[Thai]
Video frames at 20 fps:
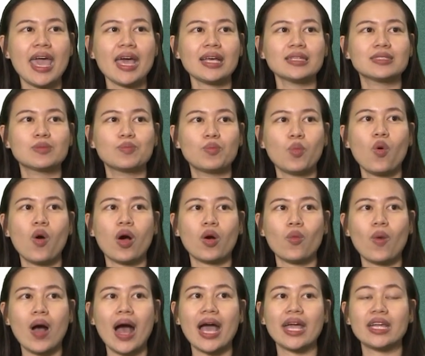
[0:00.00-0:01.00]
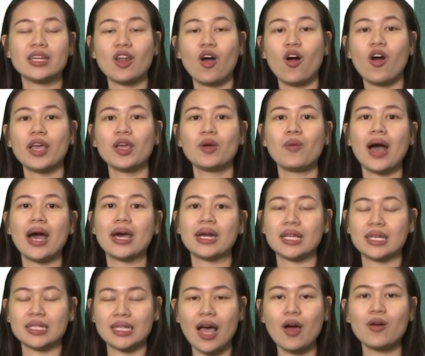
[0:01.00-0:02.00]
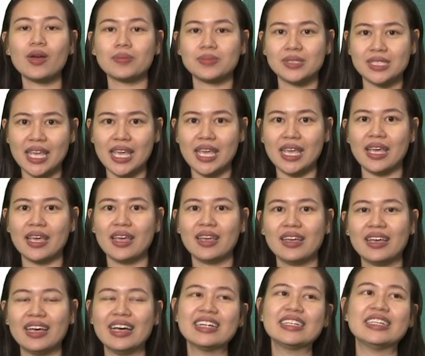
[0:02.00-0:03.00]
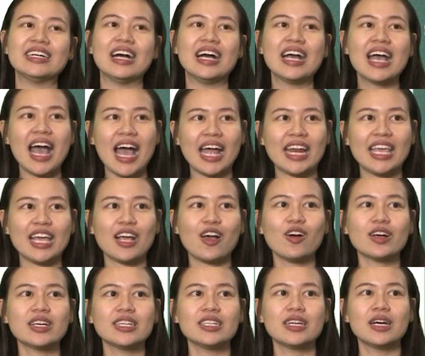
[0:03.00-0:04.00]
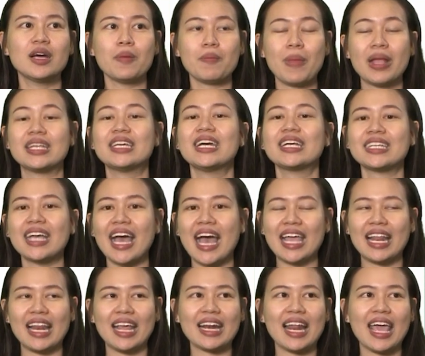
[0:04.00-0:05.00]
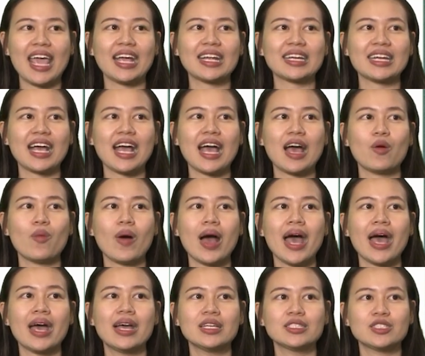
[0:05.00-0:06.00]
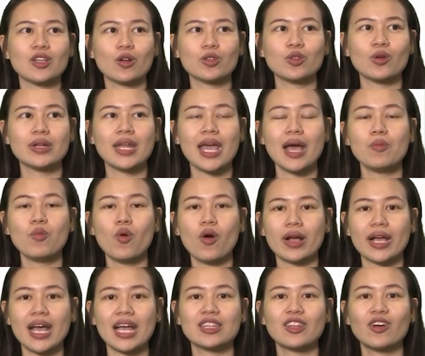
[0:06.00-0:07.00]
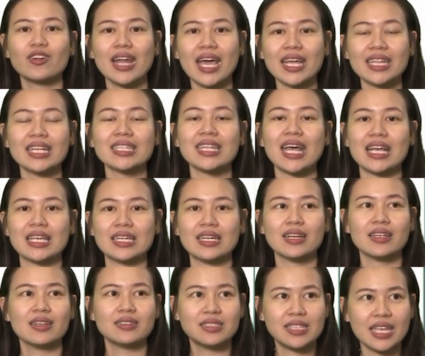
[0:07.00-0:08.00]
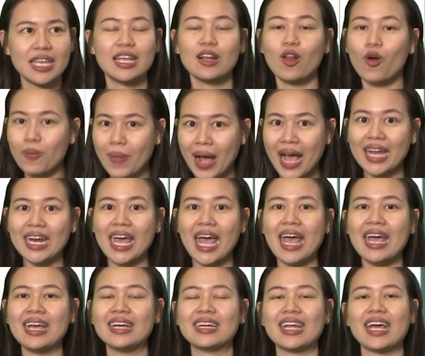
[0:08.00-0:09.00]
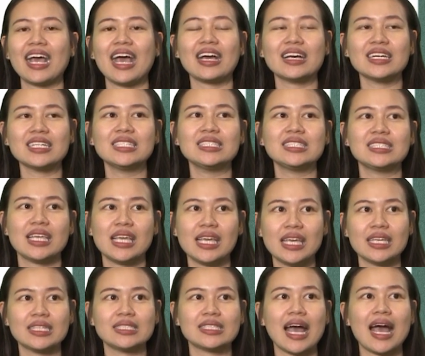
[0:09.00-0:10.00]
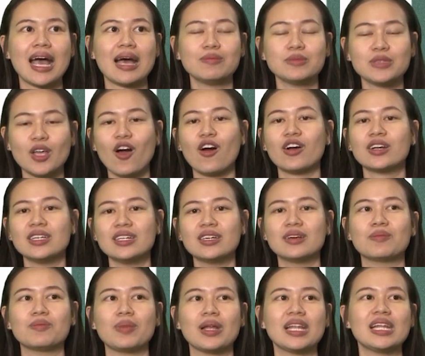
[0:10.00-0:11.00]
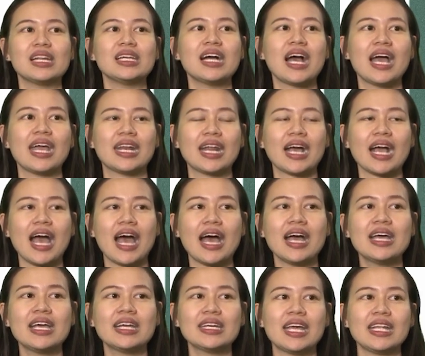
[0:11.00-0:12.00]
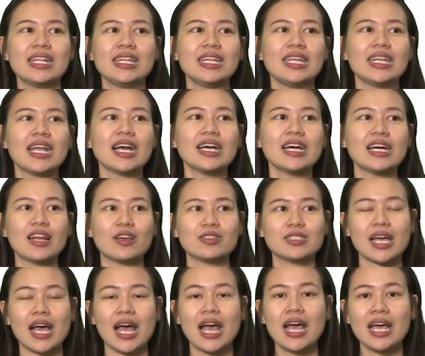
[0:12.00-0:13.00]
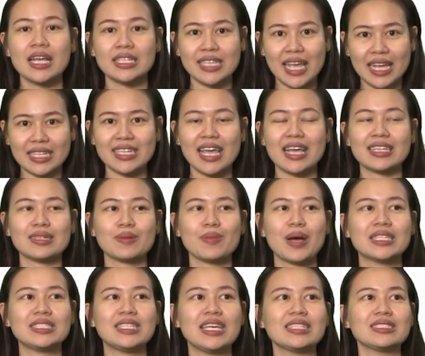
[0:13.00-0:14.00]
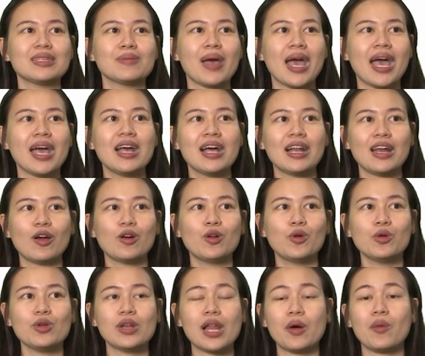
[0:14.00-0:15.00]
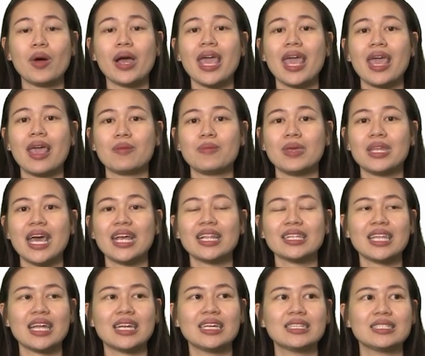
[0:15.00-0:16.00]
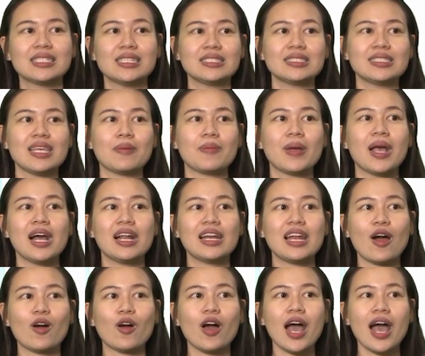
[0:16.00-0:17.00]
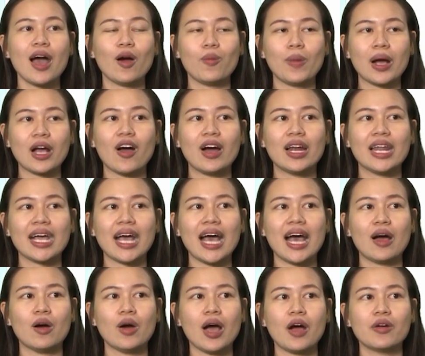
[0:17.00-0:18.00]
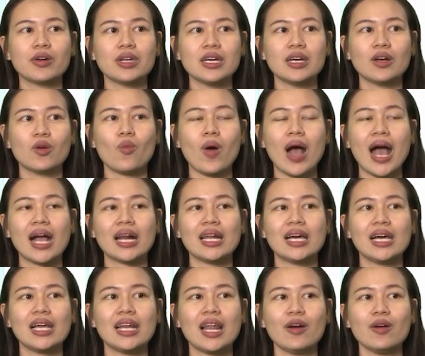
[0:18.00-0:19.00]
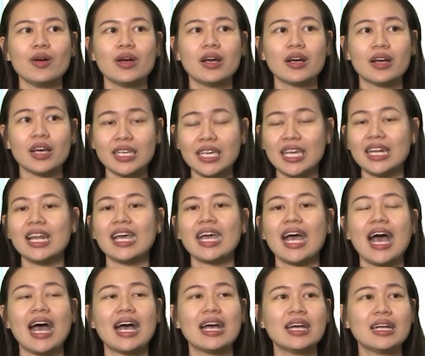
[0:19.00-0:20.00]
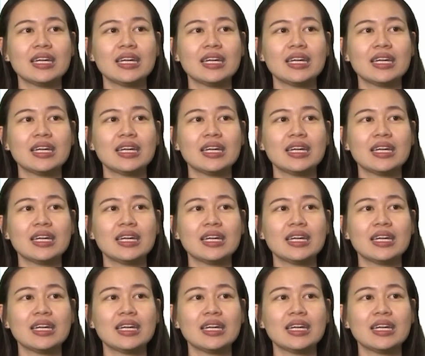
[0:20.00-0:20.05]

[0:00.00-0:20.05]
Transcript: x บวก y น้อยกว่าหรือเท่ากับ 4 เออ อันนี้ก็คือเป็นเงื่อนไขเล็กๆ นะคะ ว่า 2 ตัวนี้บวกกันต้องได้ตั้งแต่4 ลงมานะนะคะก็คือ4 3 2 1 ไปเรื่อยๆนะคะ ในที่นี้ถ้าเกิดเราจะแจกแจงสมาชิกใช่ไหมเรารู้อยู่แล้วว่า A มีได้ตั้งแต่1ถึง10 เราก็เอามาก่อนเลยค่ะ เอา 1 วางเลยแล้วก็คิดเลยค่ะ